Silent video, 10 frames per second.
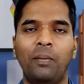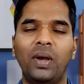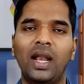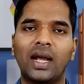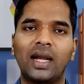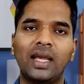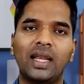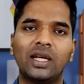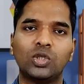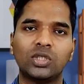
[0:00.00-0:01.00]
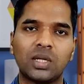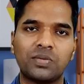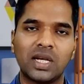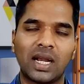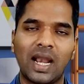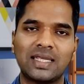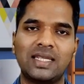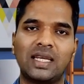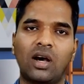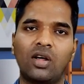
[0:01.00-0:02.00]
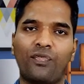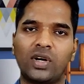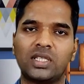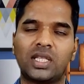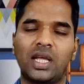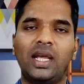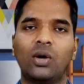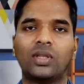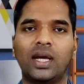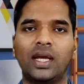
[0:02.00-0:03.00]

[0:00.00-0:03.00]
पहला कैटेगरी का जो सबसे क्लासिक और फर्स्ट तरीका होता